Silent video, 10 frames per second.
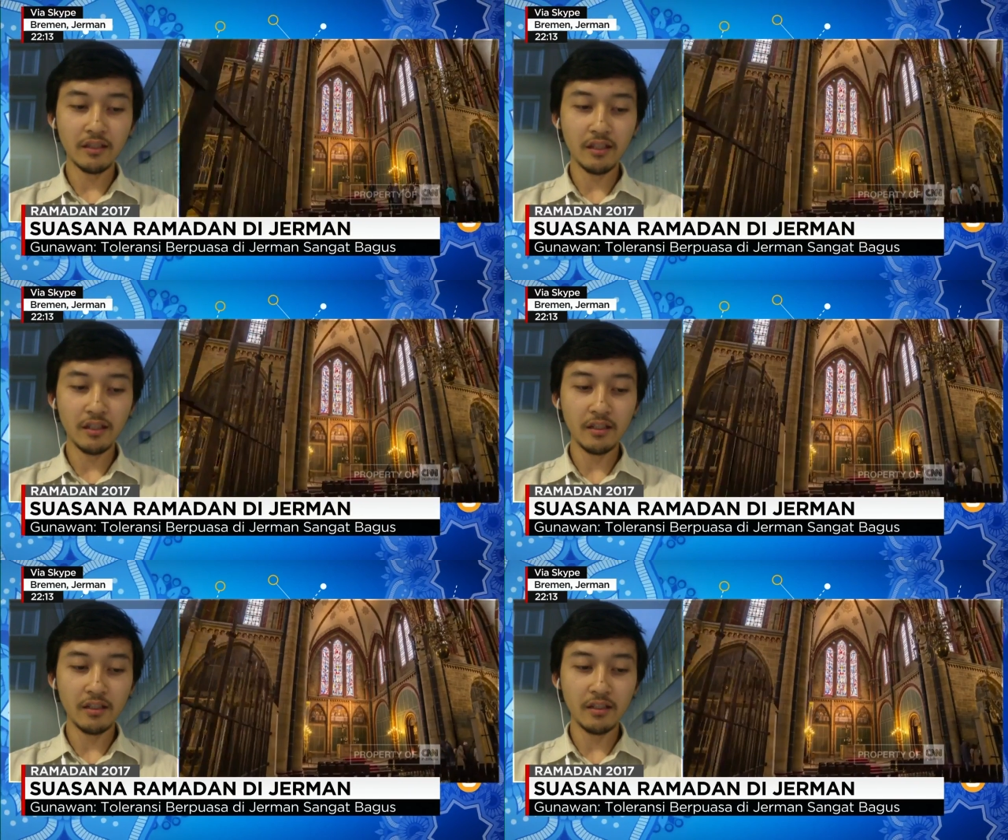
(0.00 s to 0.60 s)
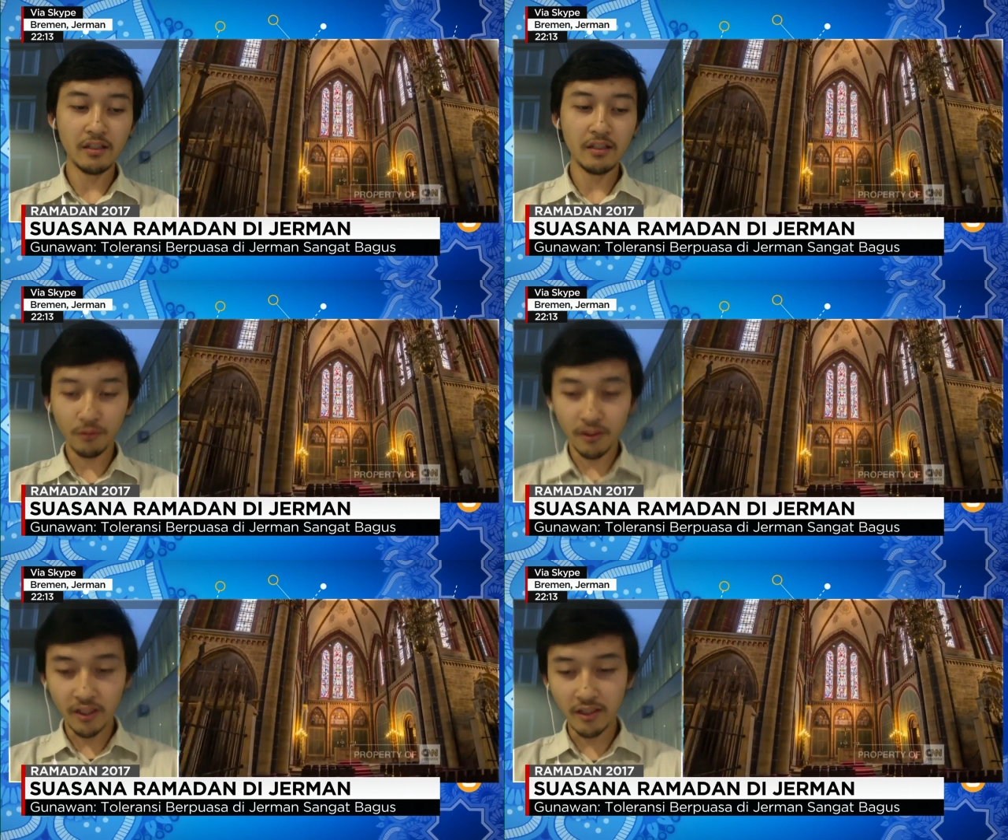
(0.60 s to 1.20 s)
di mata
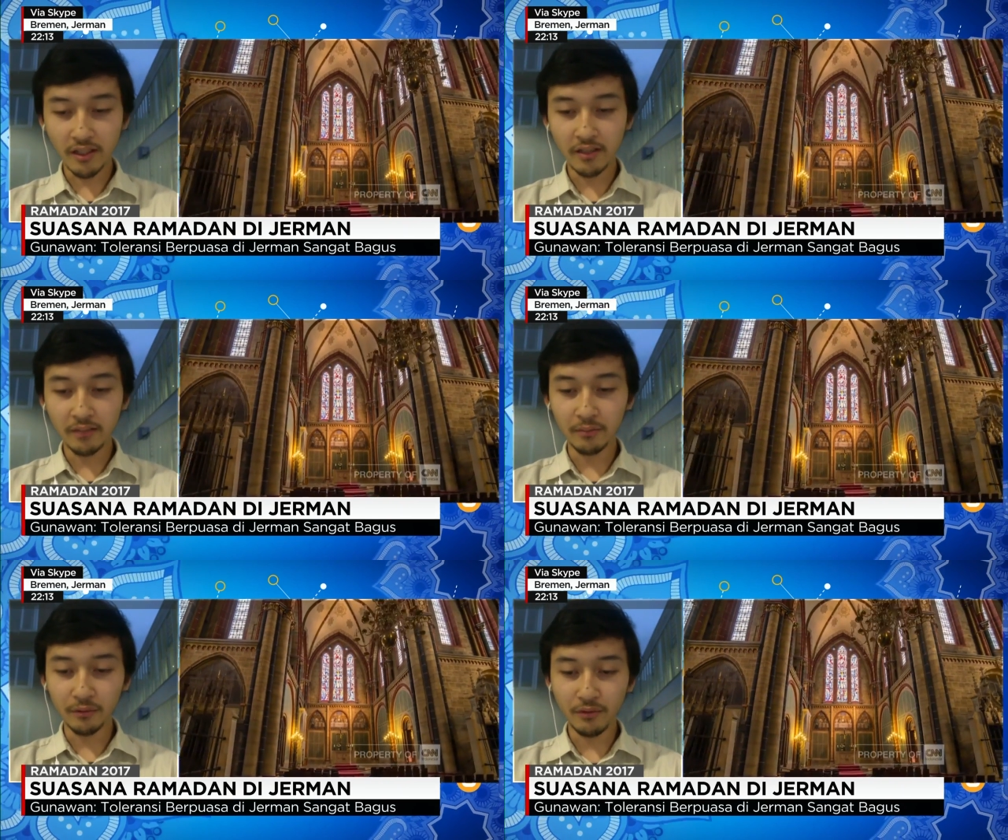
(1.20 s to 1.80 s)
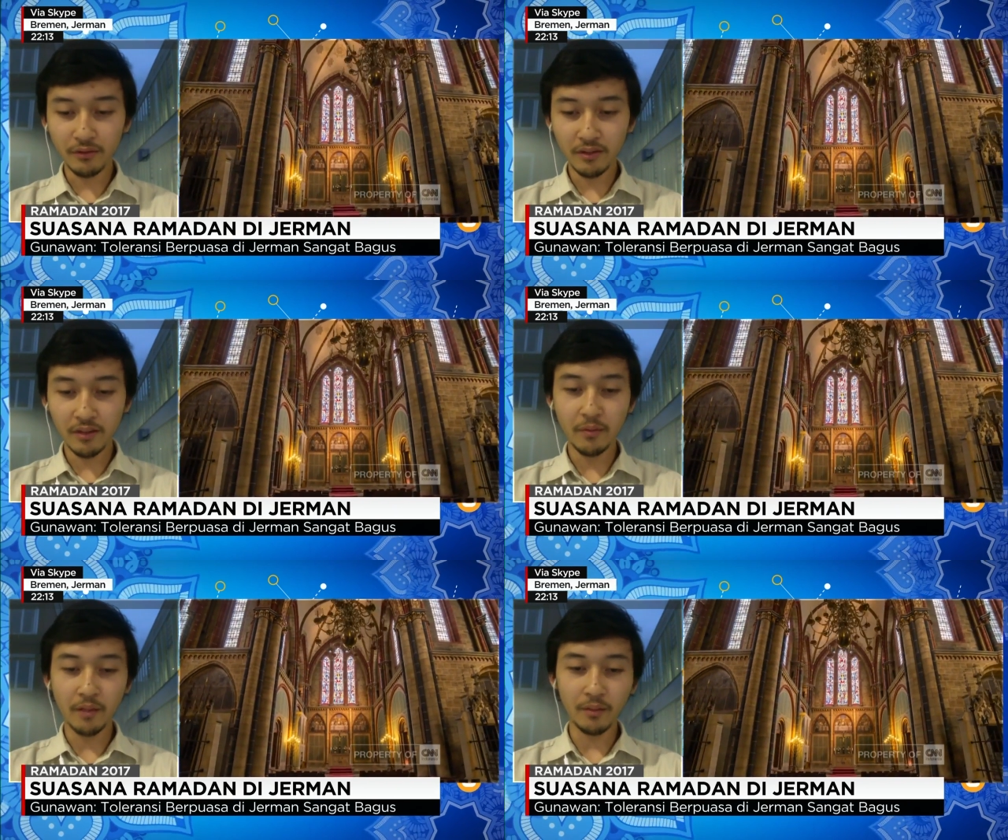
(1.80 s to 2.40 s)
kuliah saya pun di
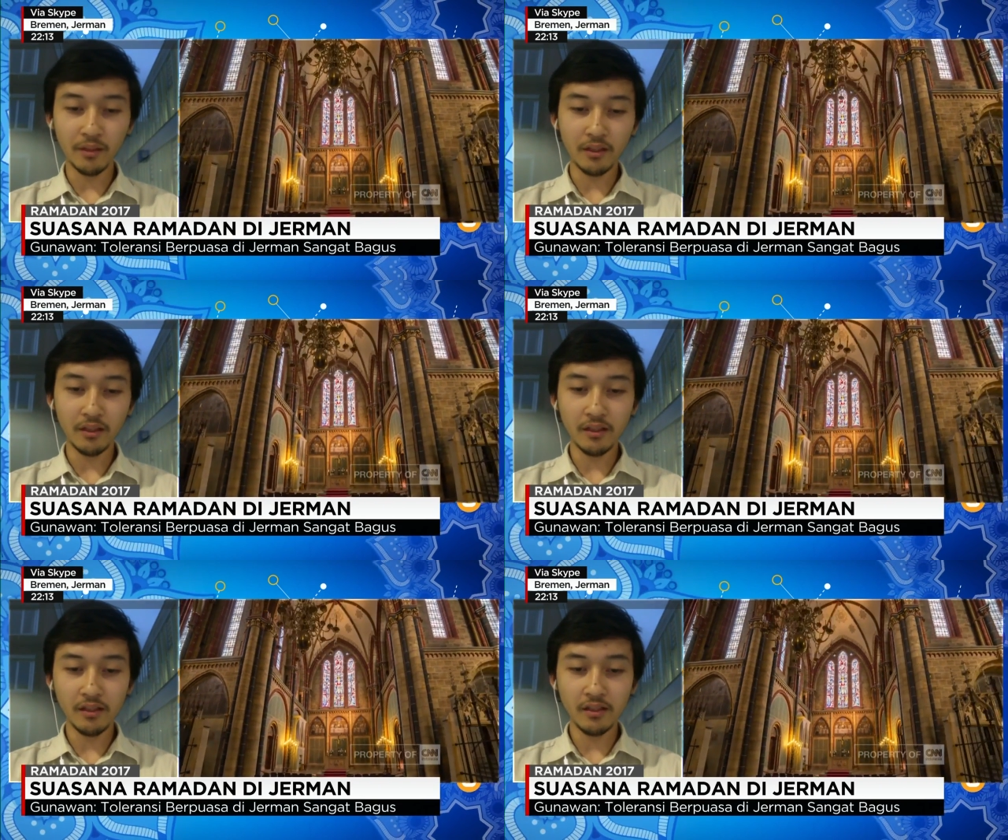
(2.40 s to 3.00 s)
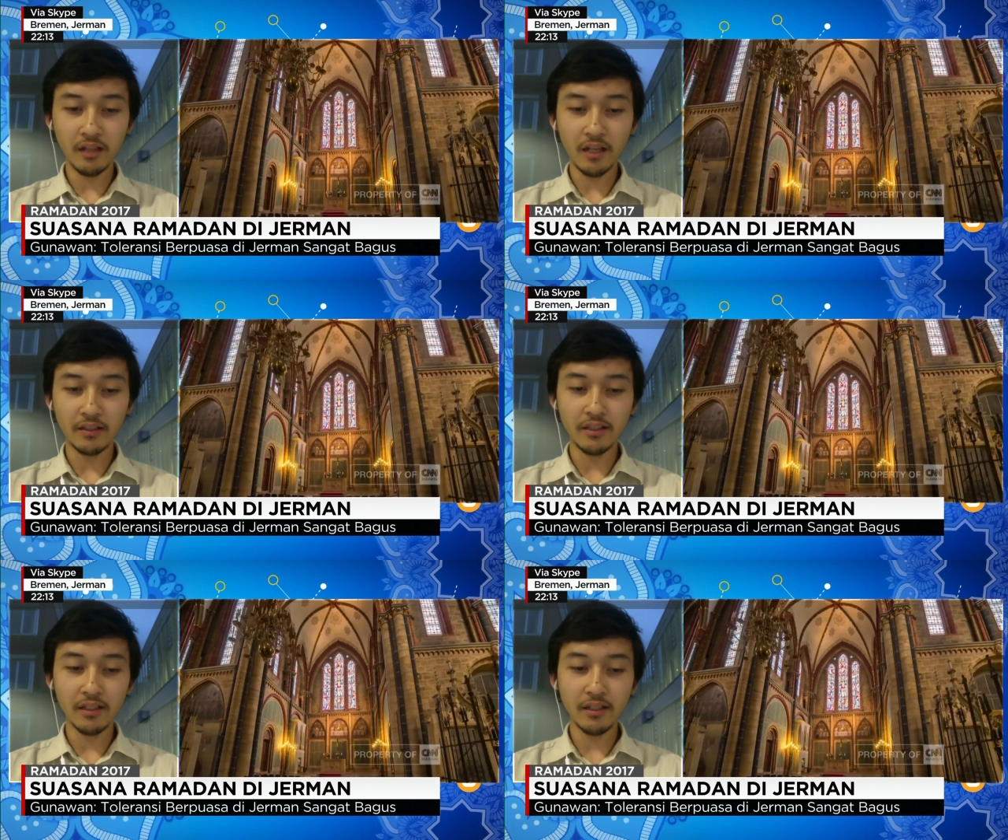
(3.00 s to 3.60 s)
Bremen ini
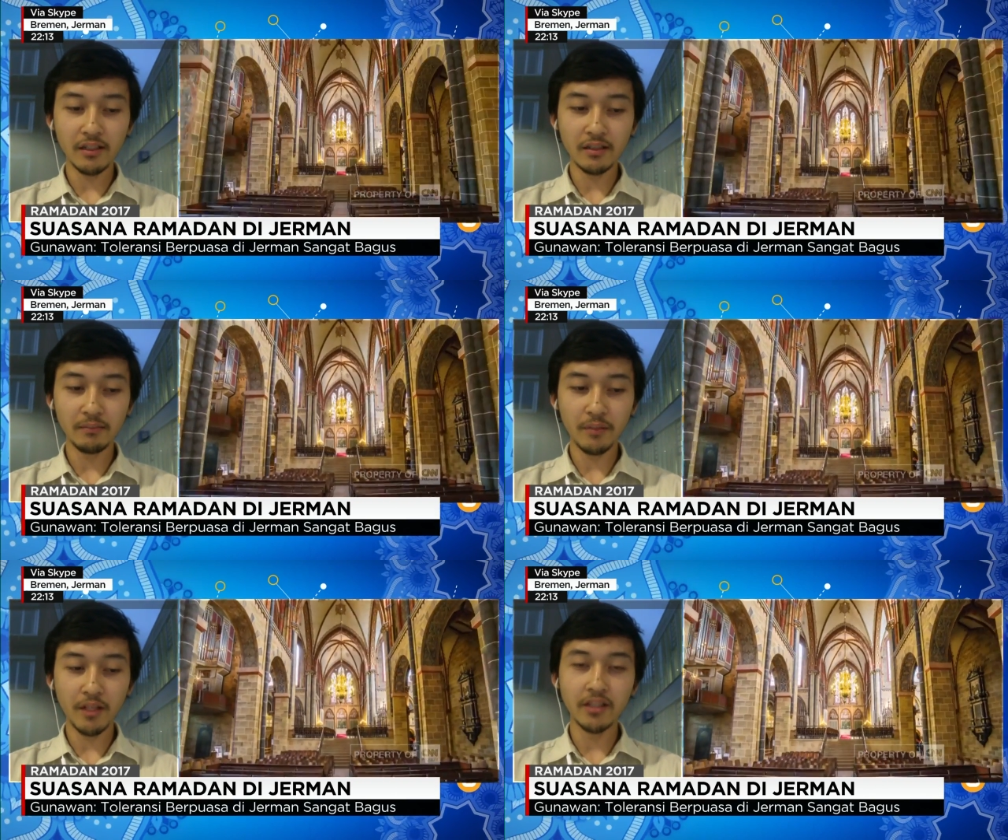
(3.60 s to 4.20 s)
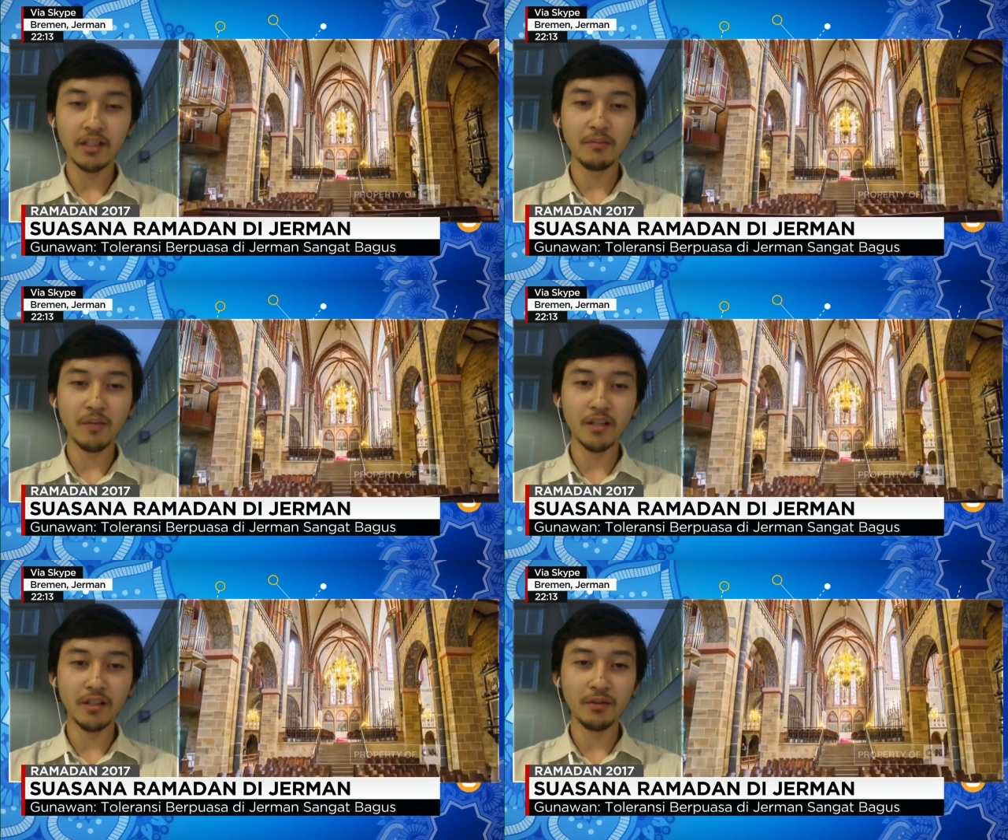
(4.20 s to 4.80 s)
ada pelajaran
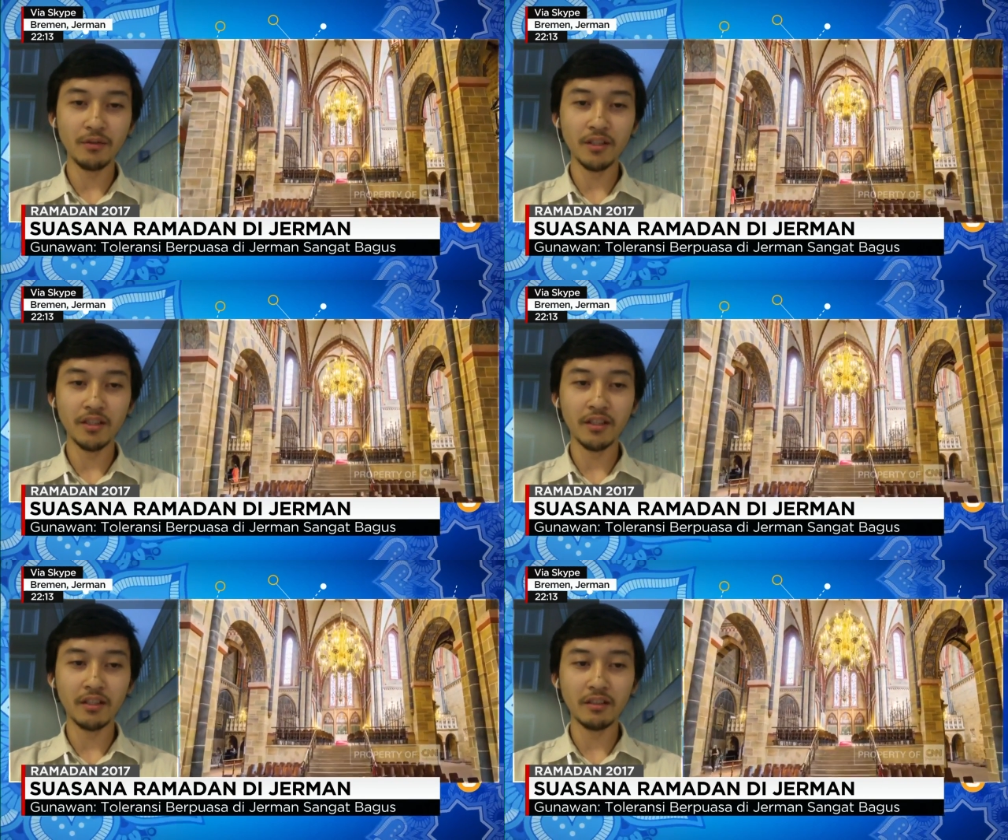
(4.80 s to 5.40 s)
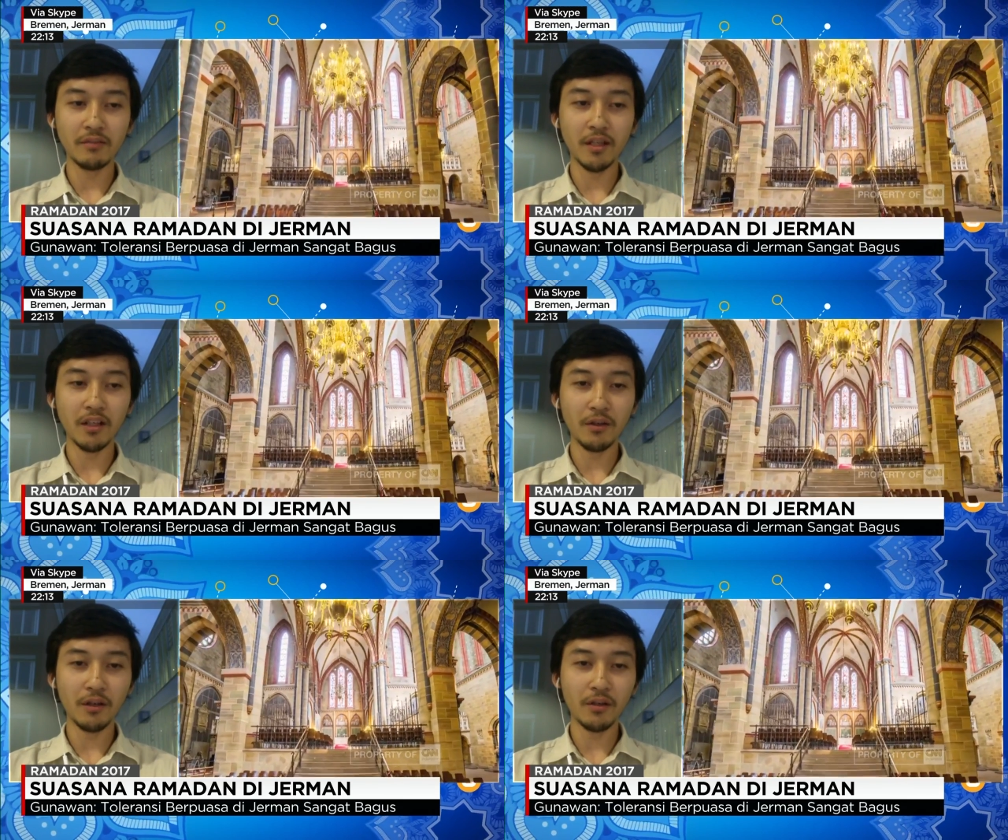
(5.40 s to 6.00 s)
bahasa Indonesia di
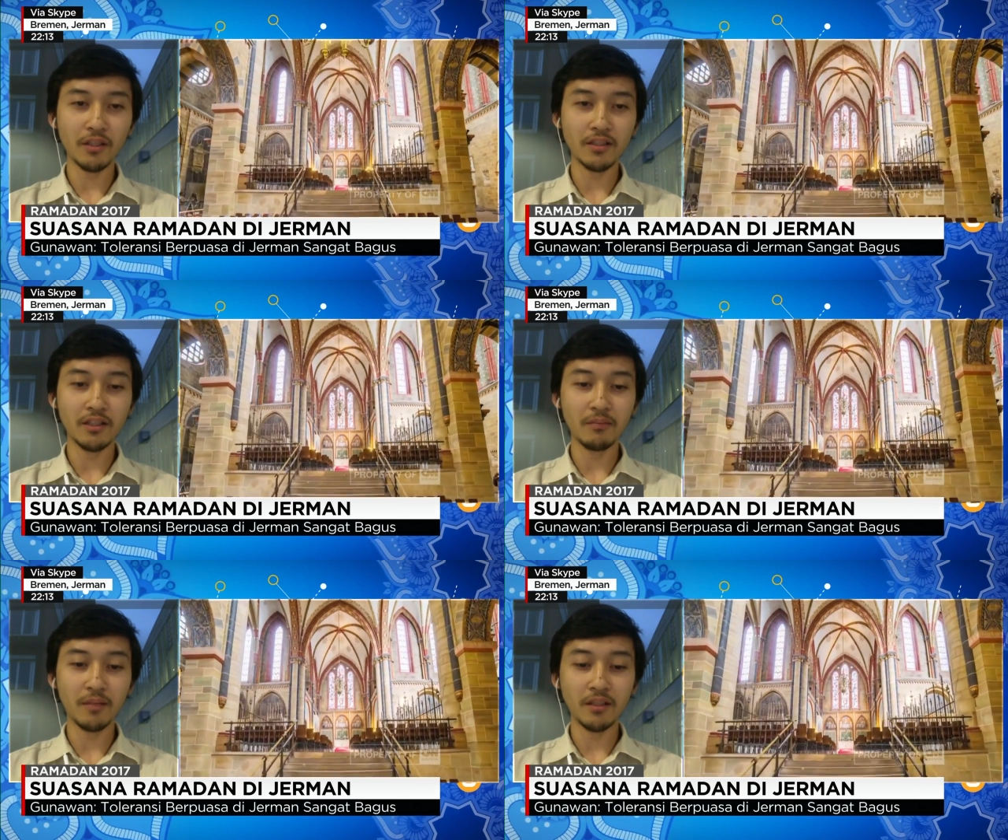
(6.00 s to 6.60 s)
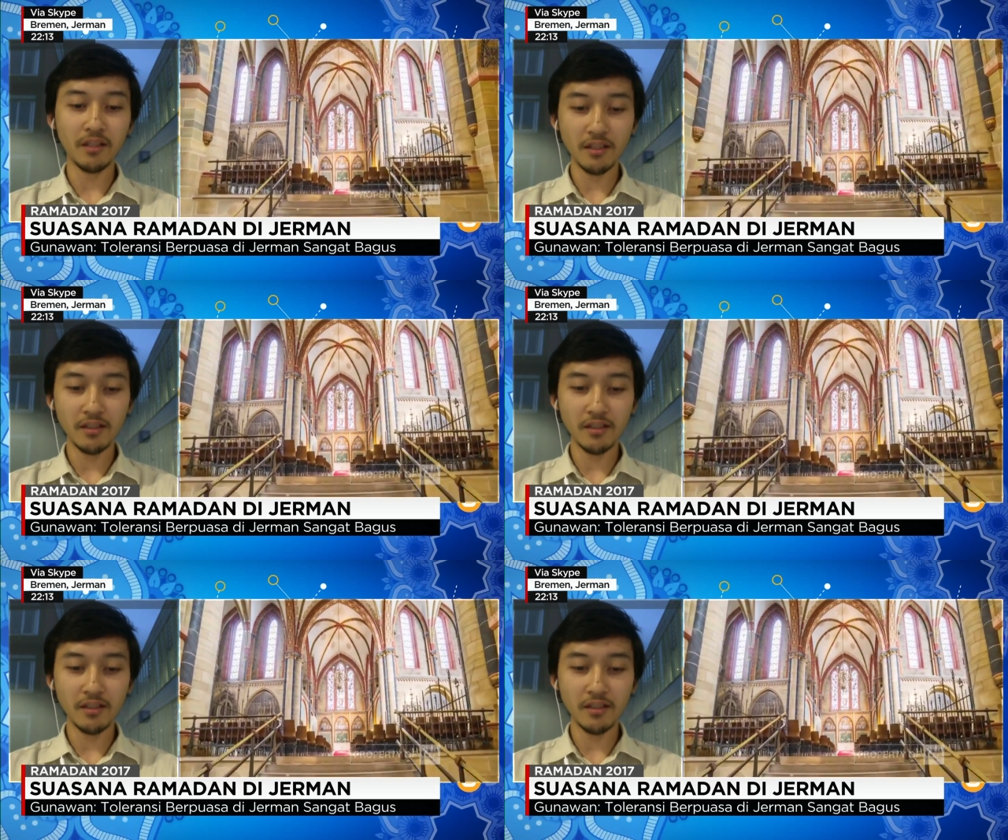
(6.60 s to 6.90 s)
mana orang-orang Jermannya